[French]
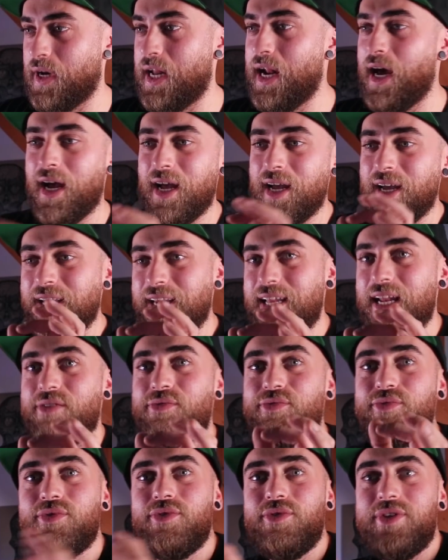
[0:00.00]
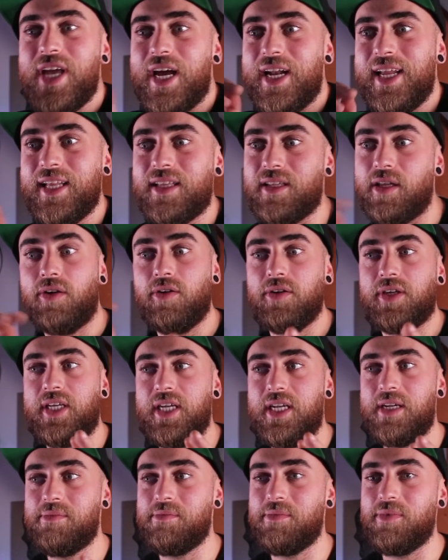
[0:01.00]
Voilà, il a voulu y aller
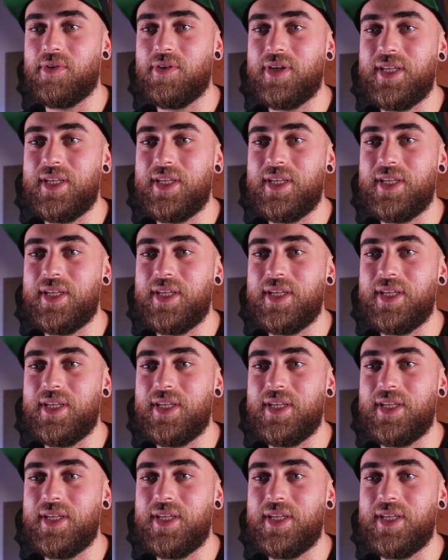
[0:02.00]
tranquillement,